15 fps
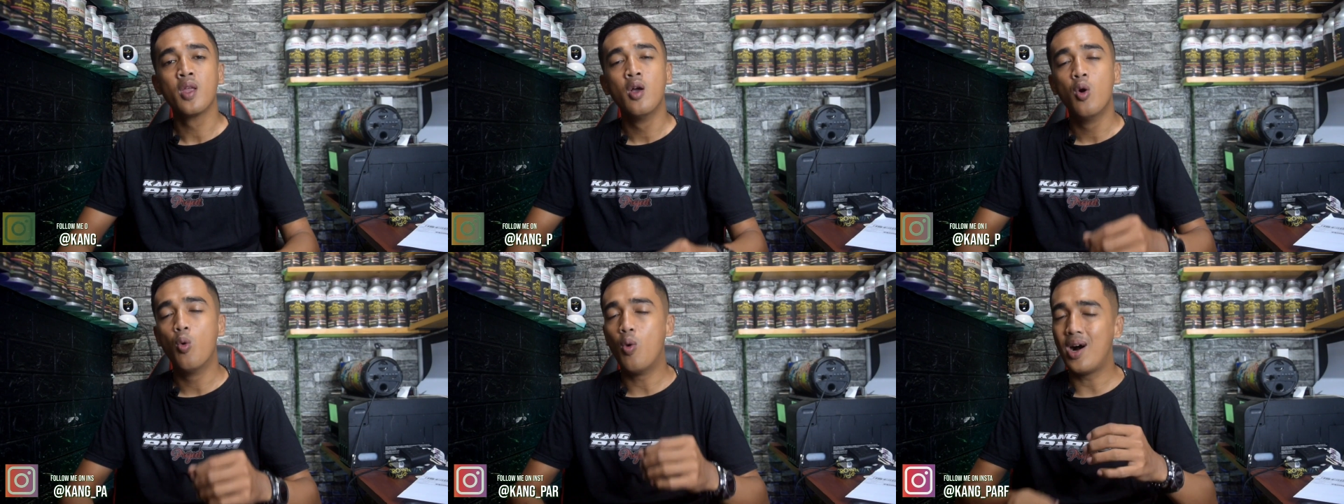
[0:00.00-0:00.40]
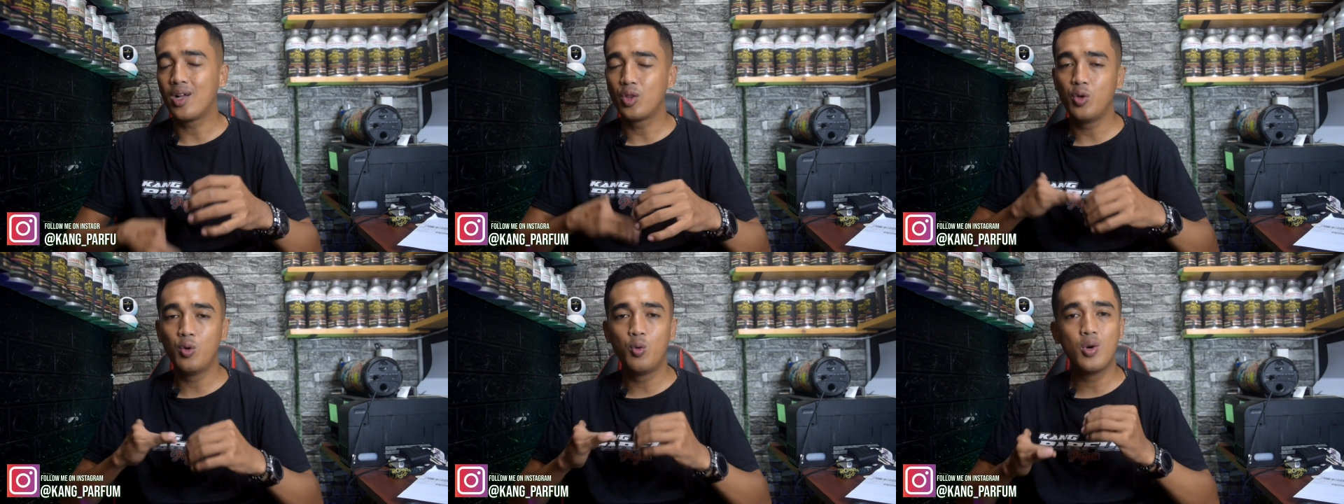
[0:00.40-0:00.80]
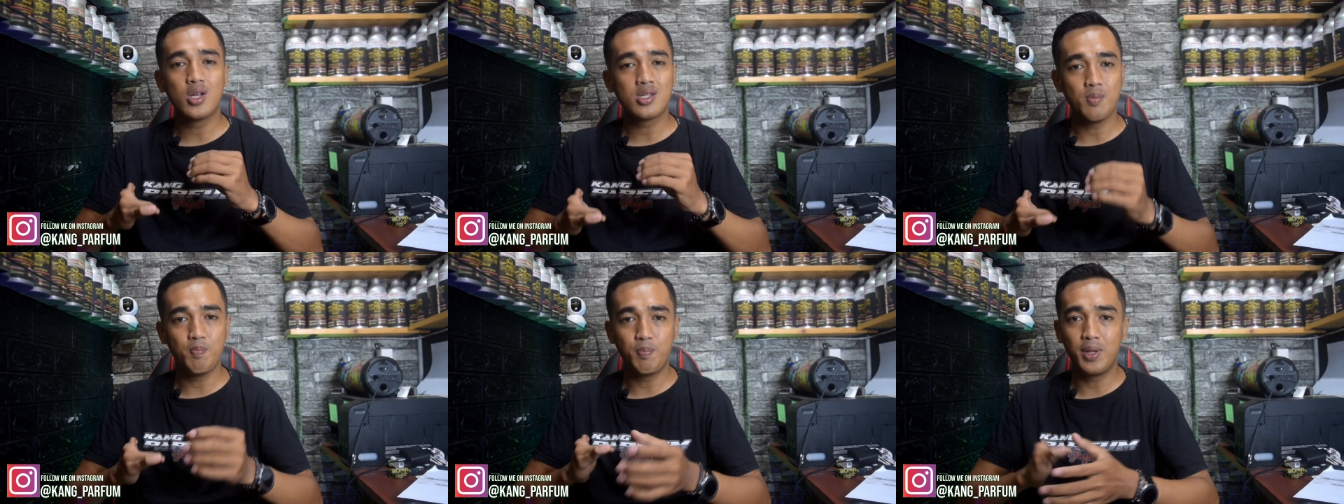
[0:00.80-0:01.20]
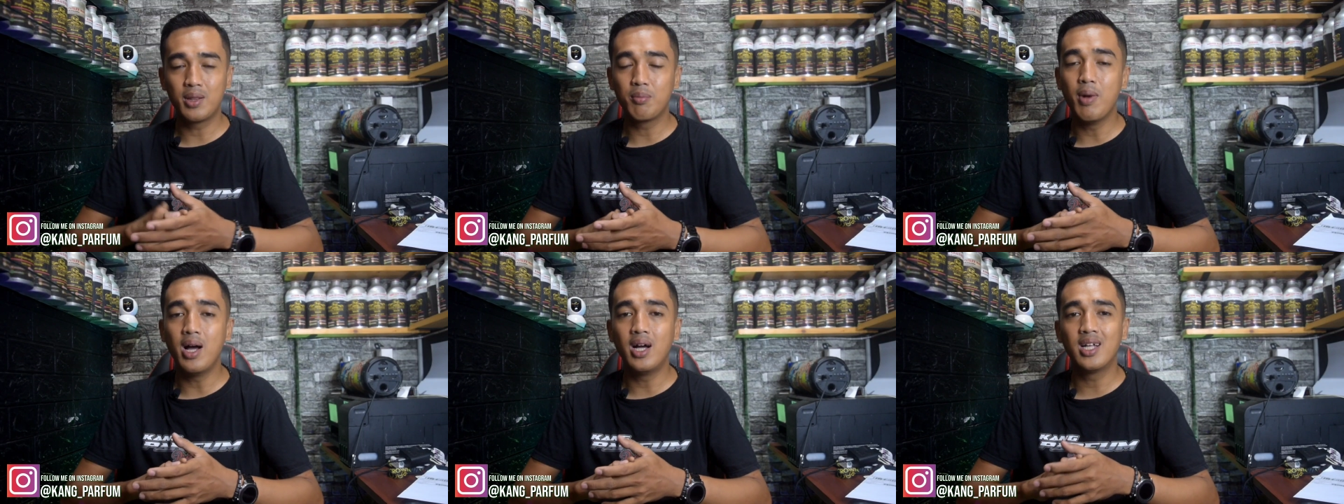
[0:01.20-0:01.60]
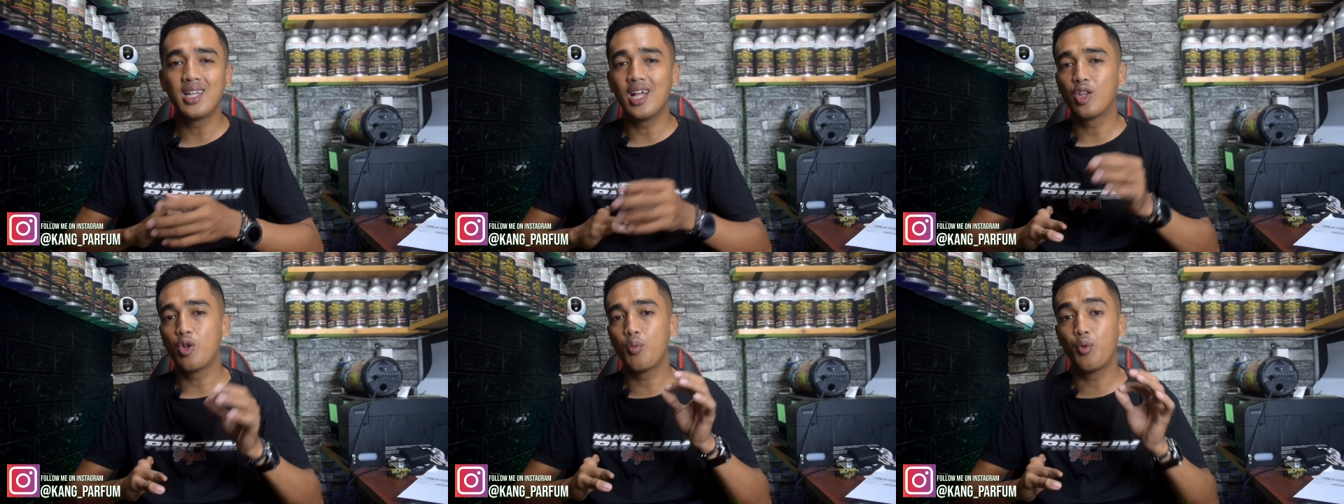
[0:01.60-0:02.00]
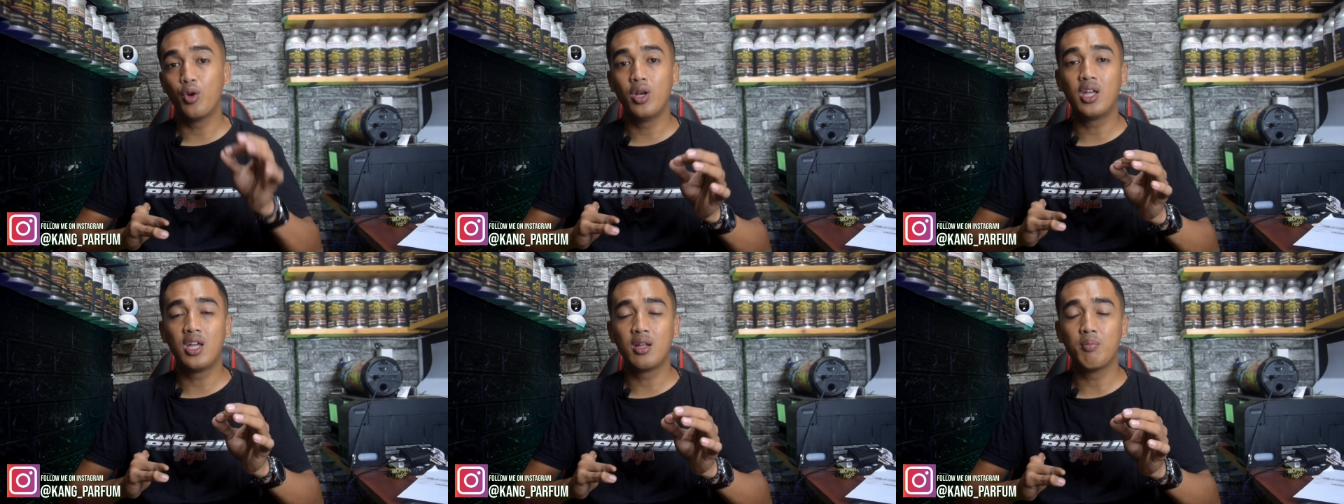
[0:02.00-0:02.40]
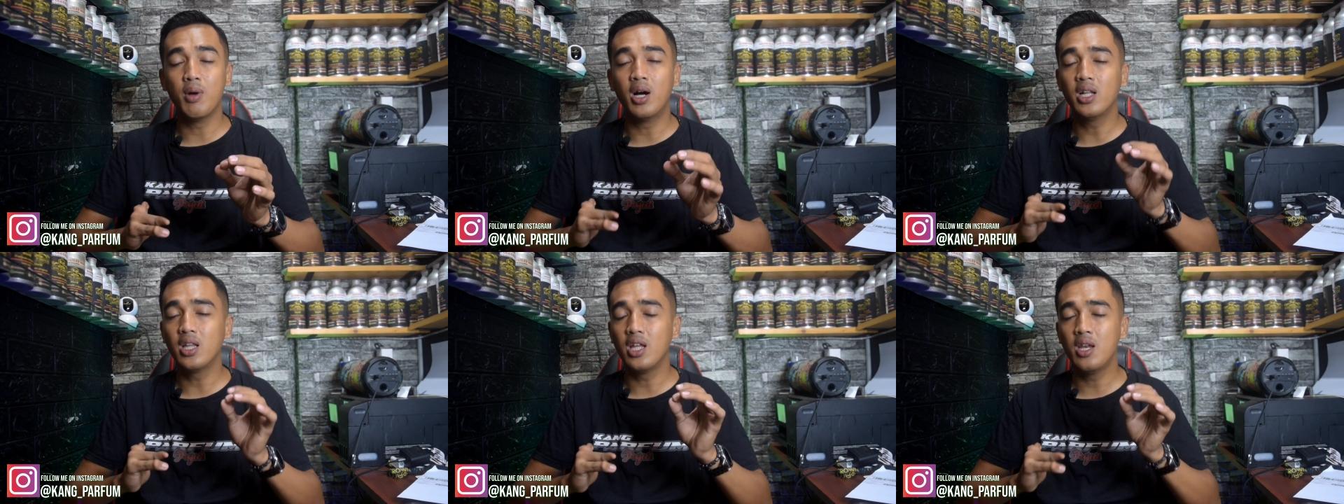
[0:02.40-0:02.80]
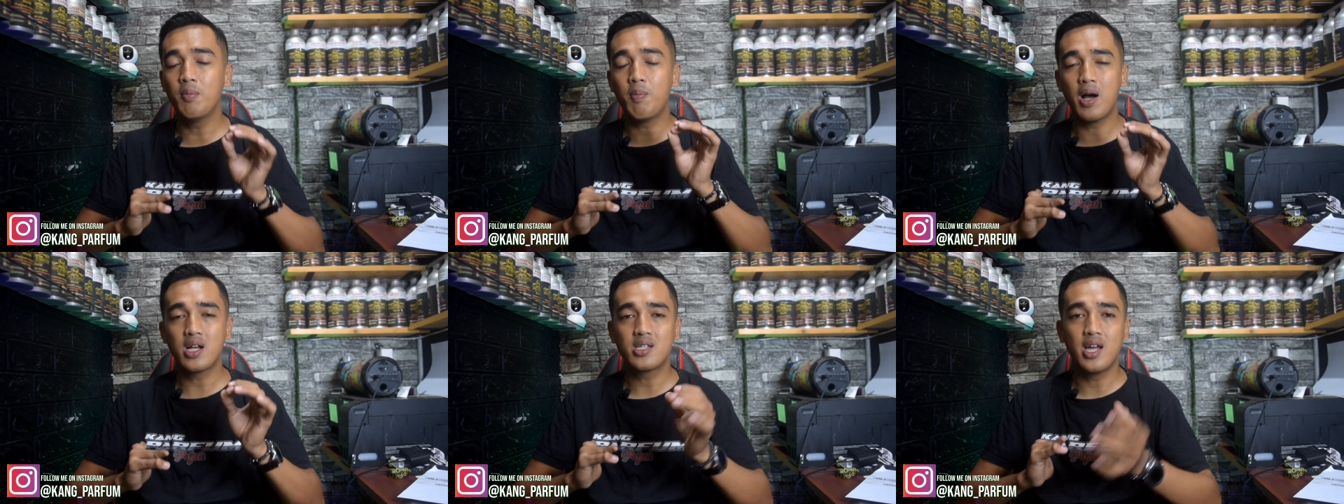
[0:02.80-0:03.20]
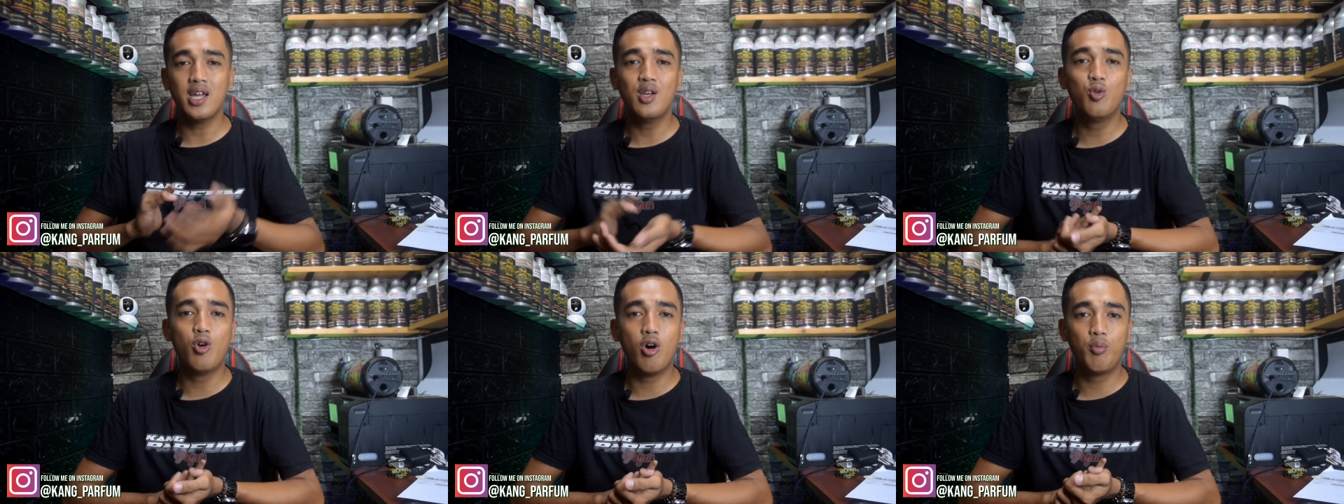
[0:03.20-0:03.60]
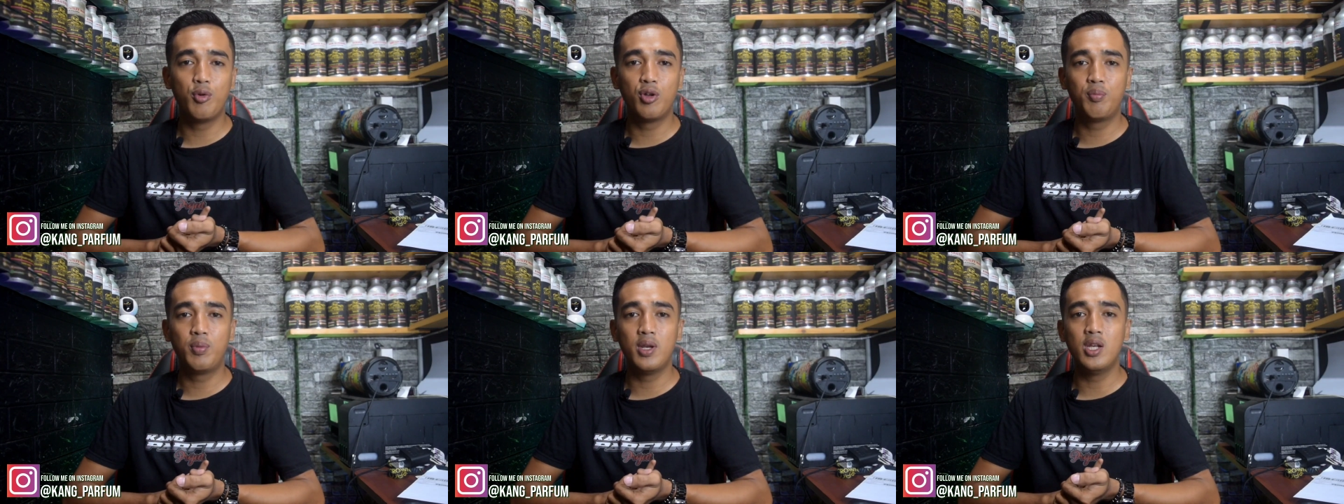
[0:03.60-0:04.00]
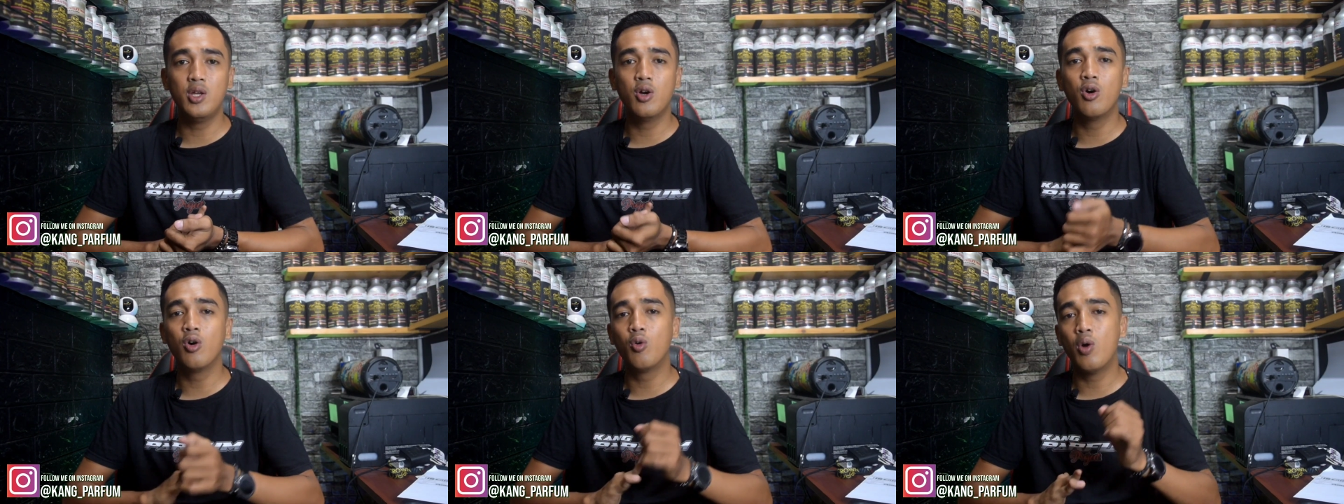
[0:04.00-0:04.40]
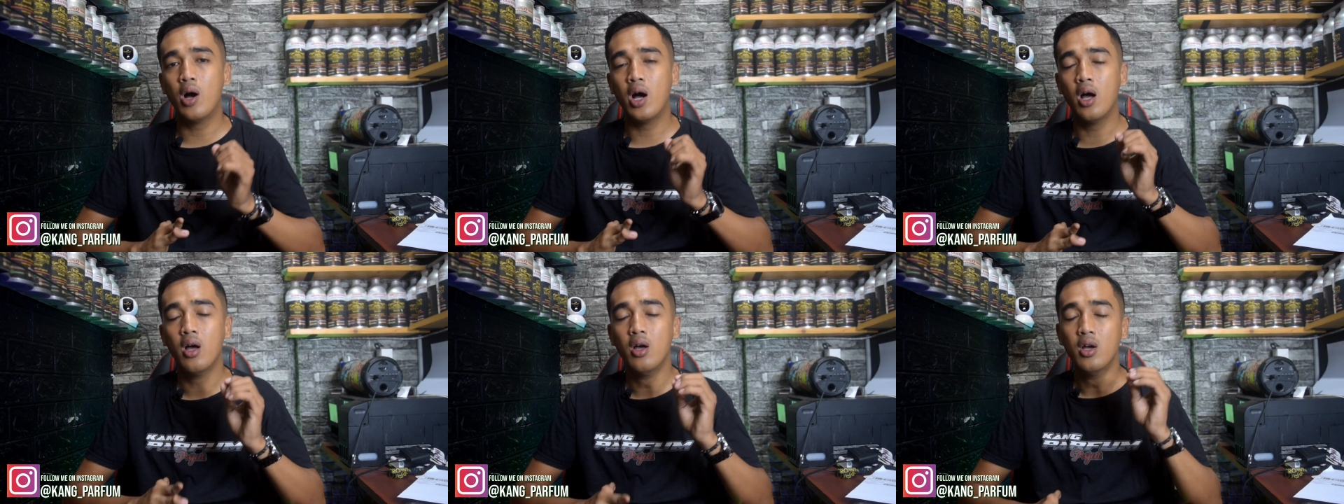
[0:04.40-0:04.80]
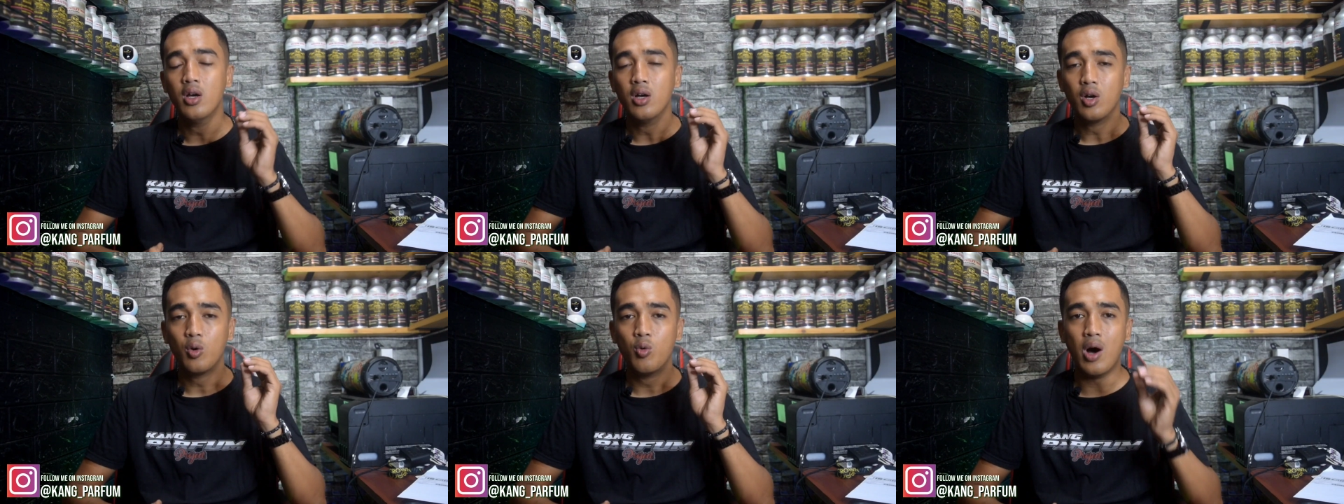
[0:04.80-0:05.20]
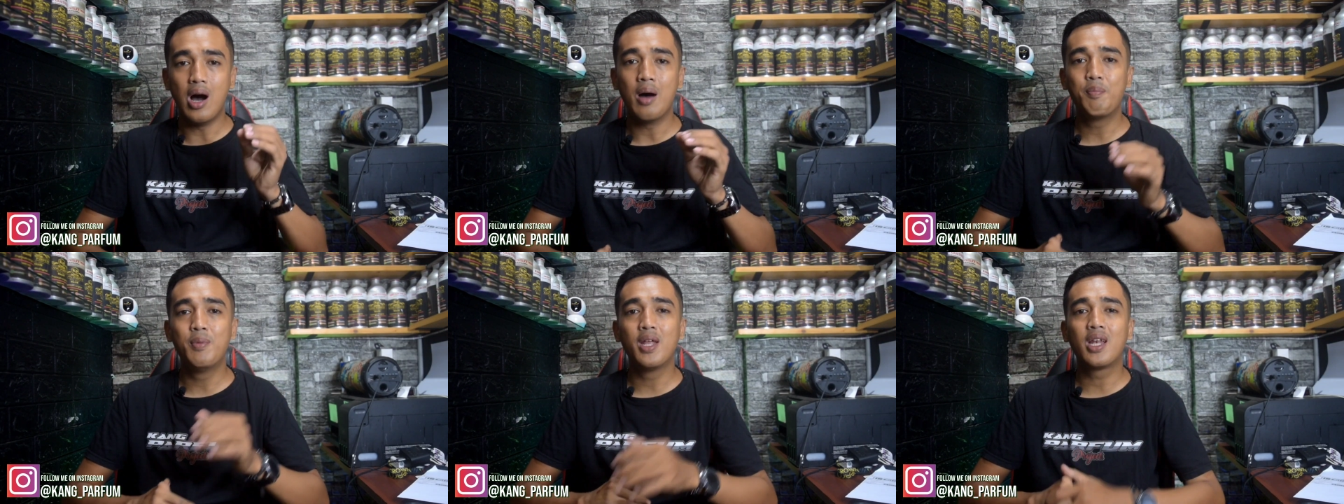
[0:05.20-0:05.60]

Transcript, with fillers: waktu gue sempit banget ataupun dikit banget ini paksain gue upload video gue gue update